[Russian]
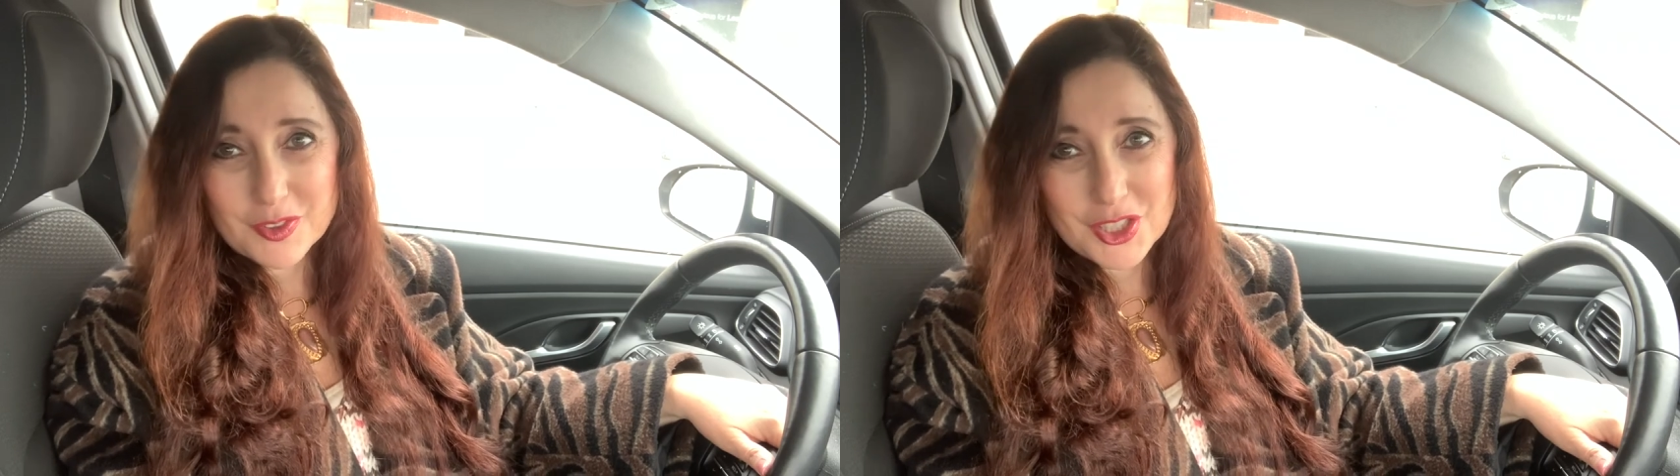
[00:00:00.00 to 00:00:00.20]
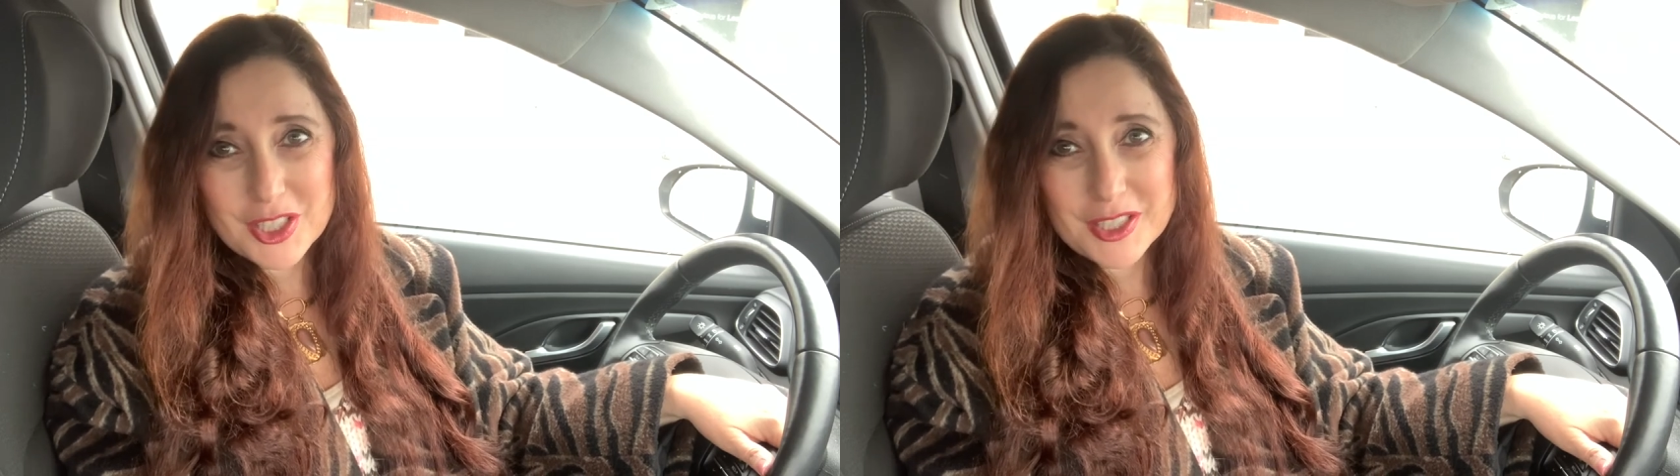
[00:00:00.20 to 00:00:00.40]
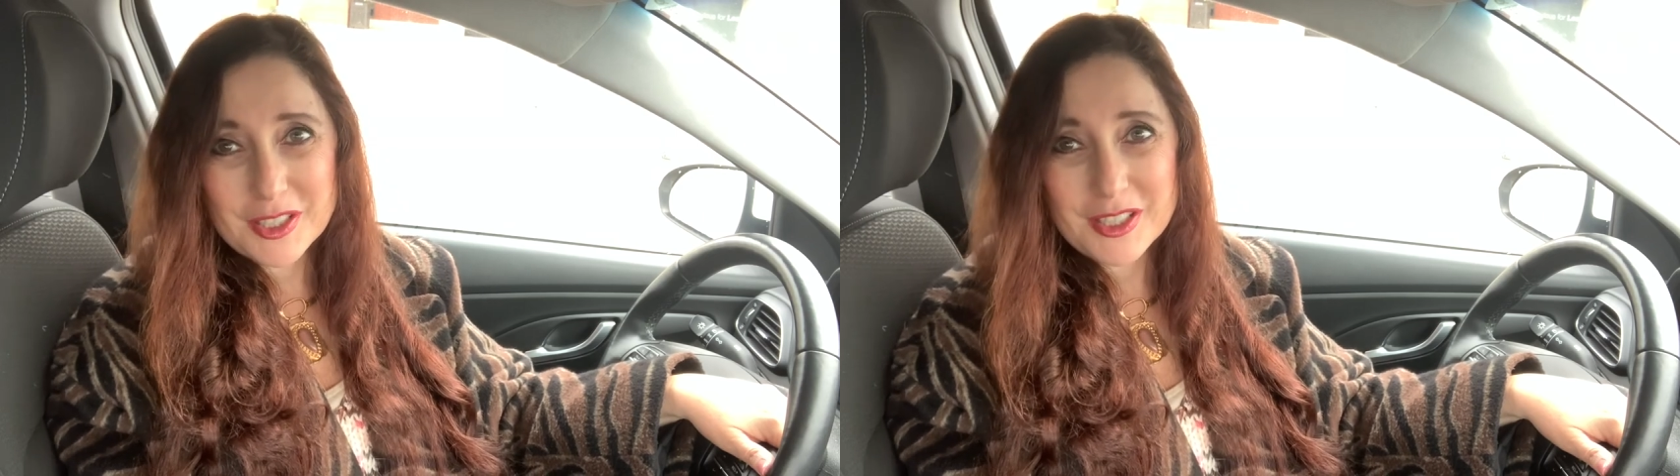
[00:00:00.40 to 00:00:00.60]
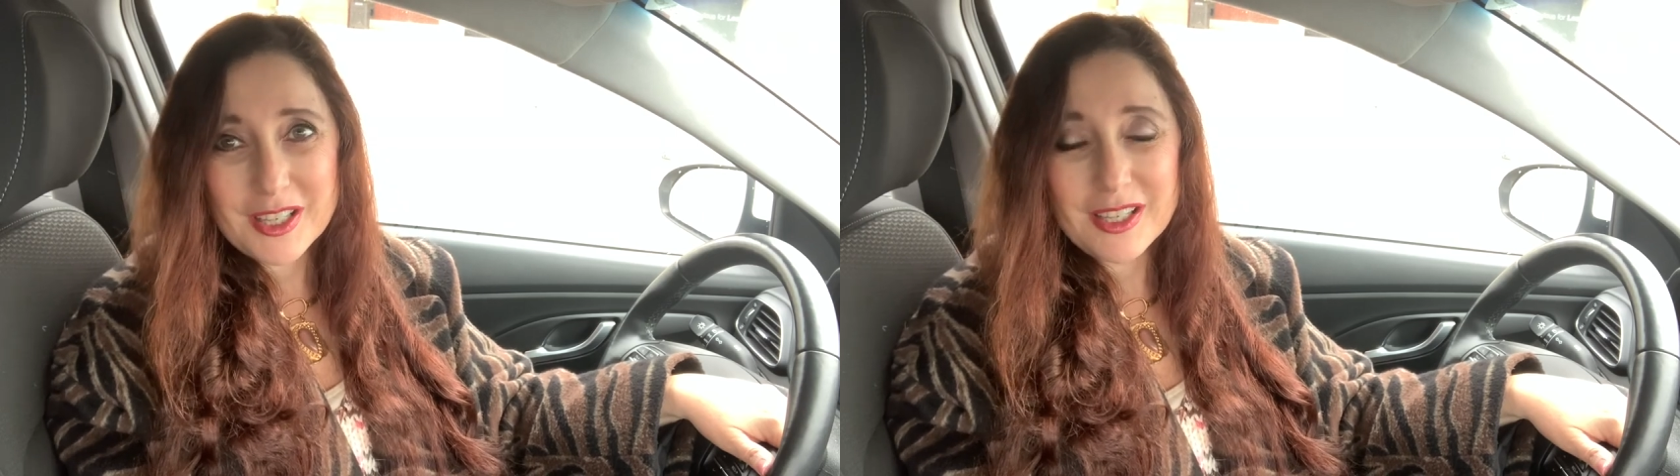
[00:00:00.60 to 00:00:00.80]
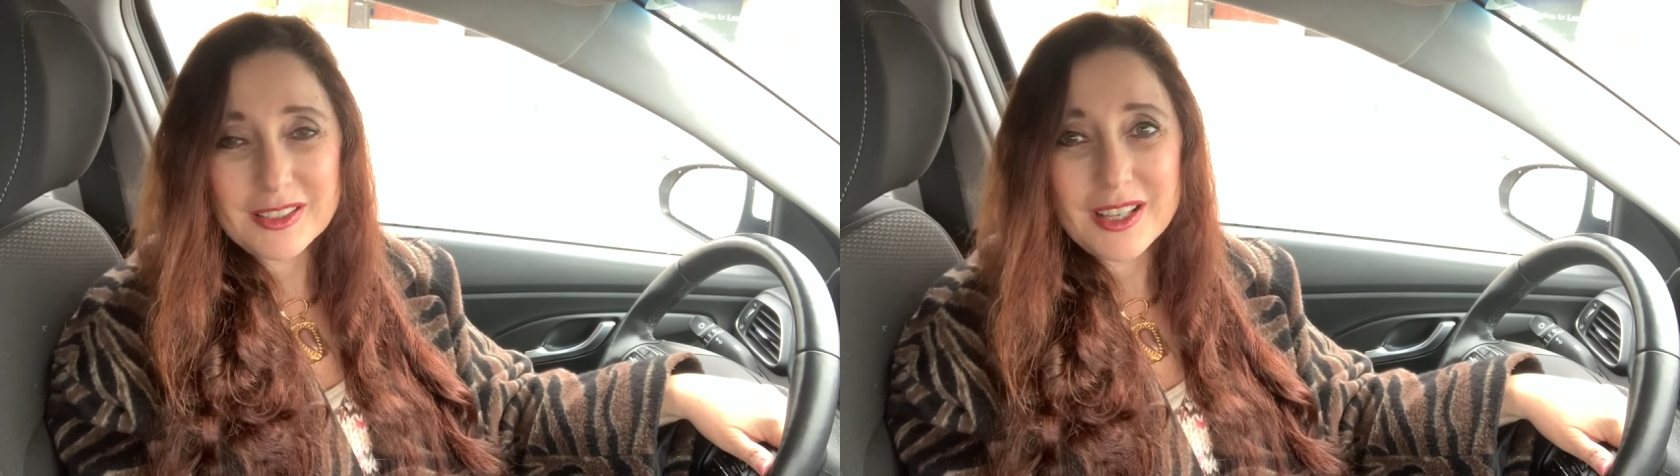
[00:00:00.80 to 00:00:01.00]
в жизни
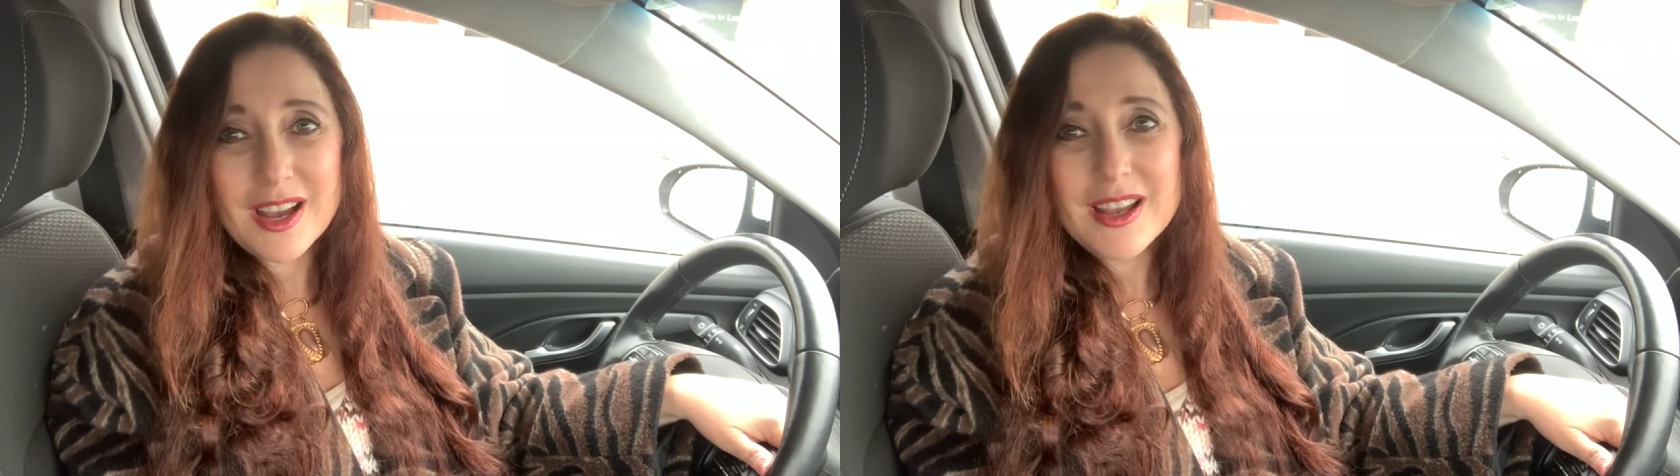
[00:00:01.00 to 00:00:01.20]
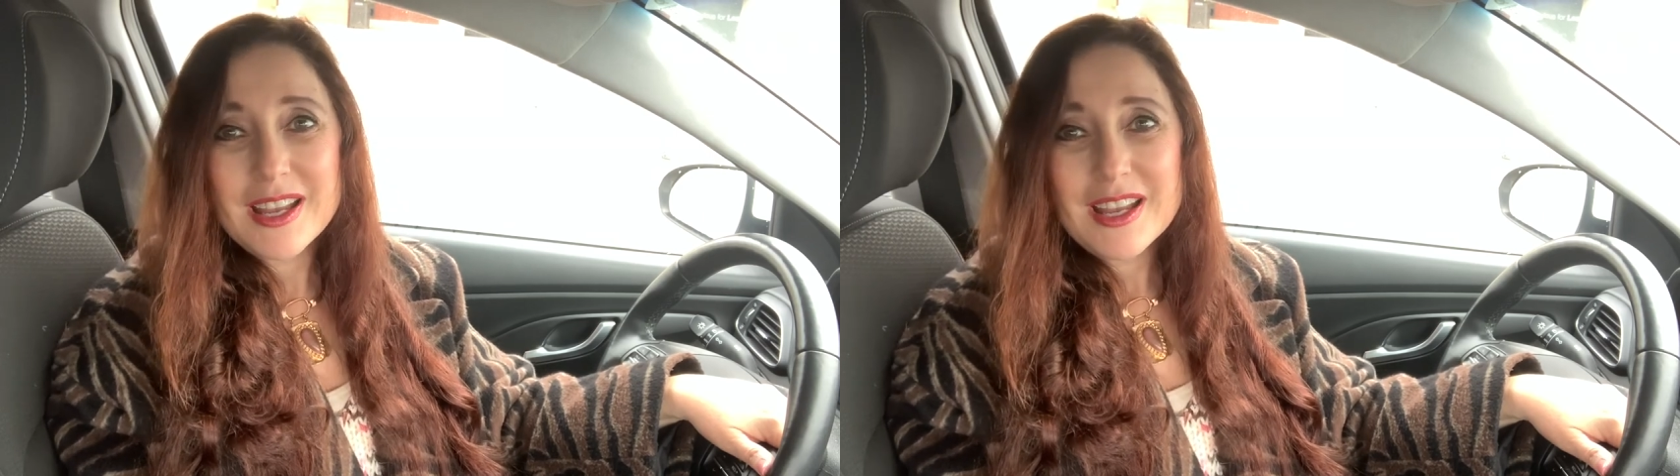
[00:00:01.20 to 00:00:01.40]
никогда,